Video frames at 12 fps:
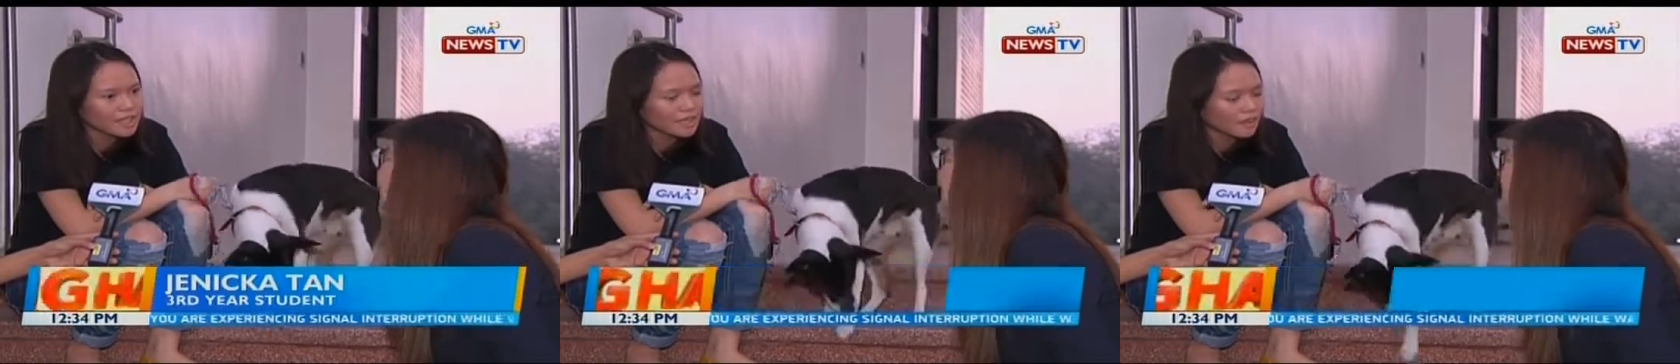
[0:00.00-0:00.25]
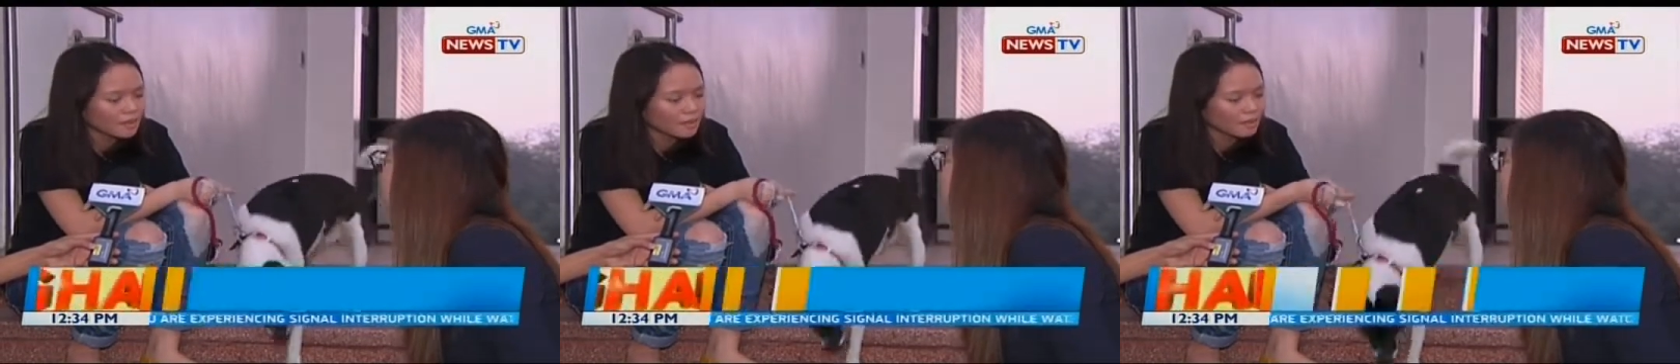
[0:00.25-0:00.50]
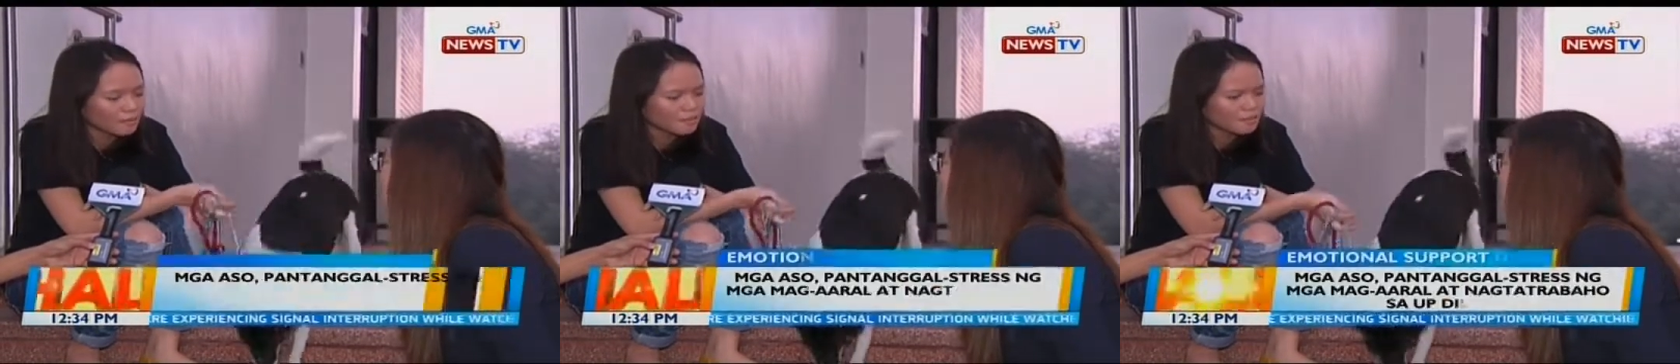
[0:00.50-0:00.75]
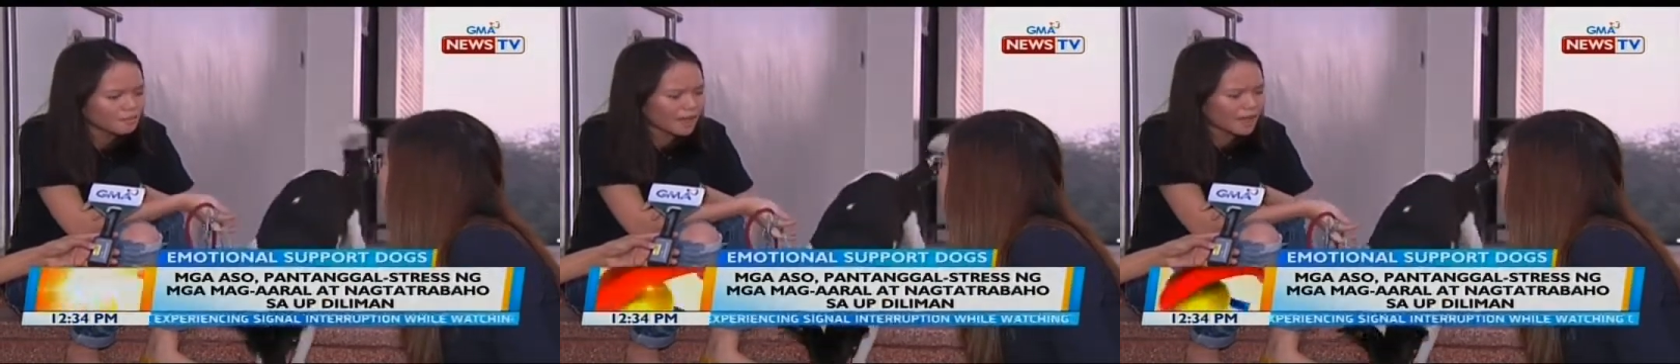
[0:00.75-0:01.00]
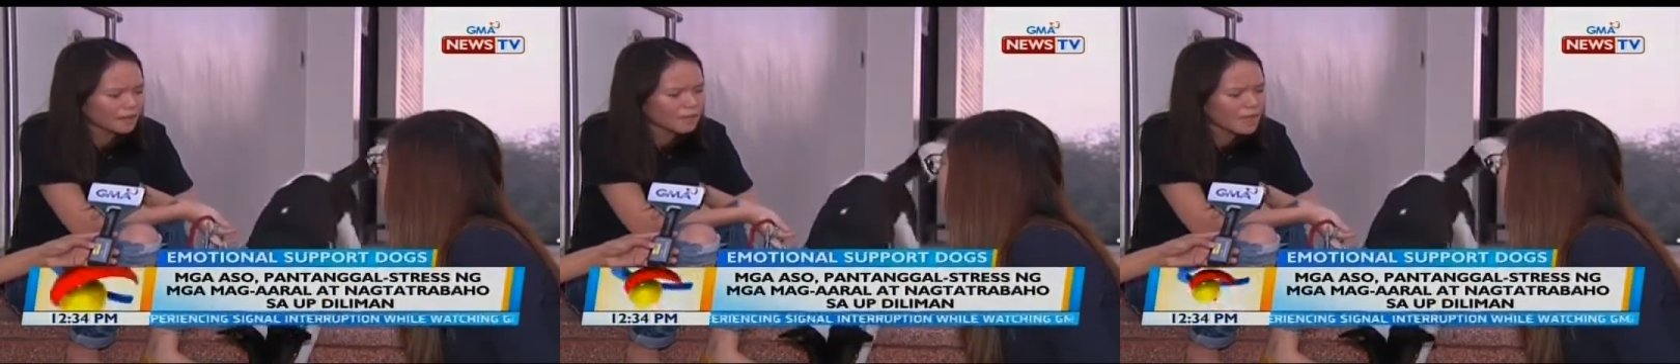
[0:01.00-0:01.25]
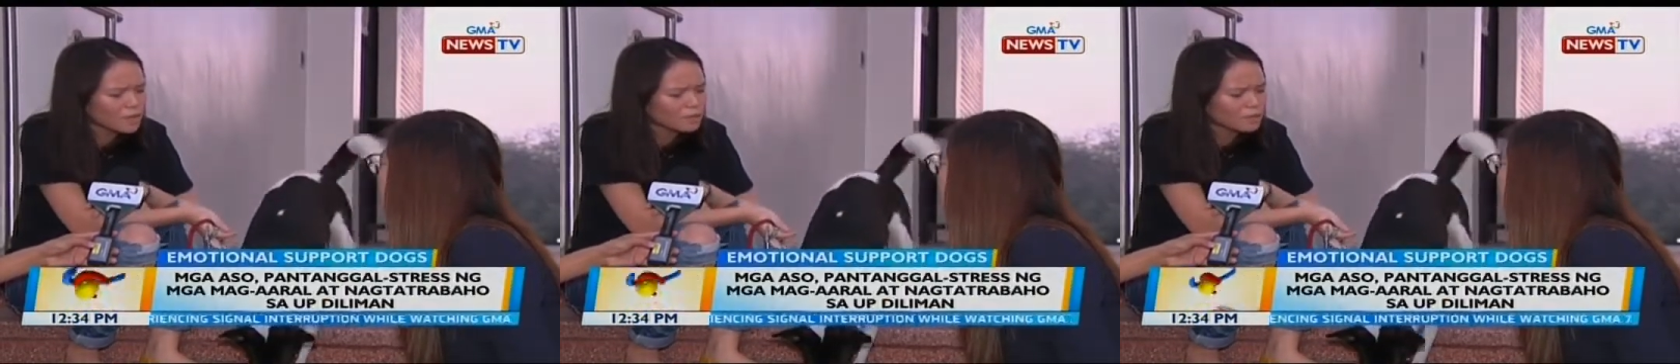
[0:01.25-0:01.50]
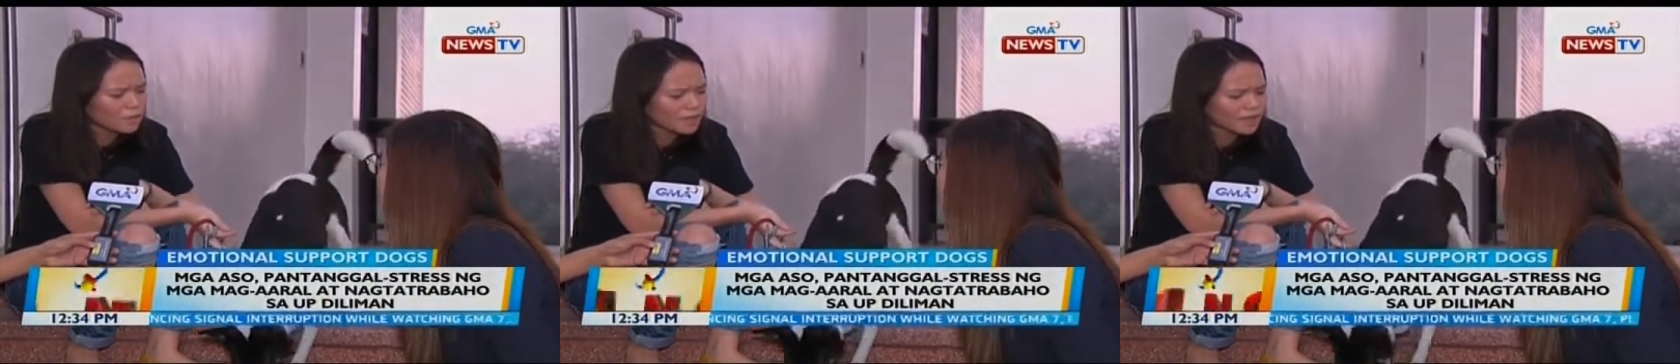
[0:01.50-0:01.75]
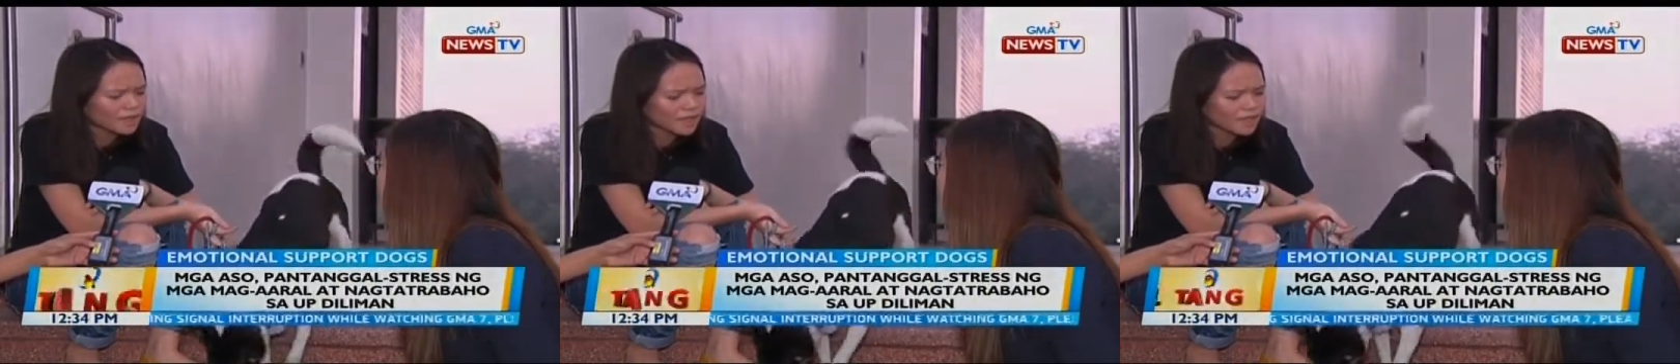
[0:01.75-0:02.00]
Um, parang meron po
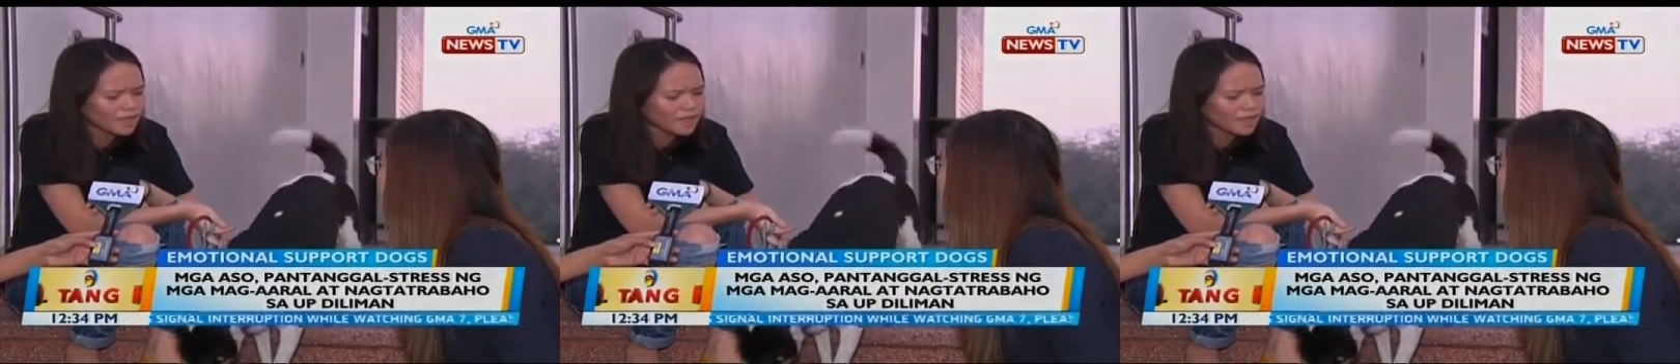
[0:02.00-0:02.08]
kasing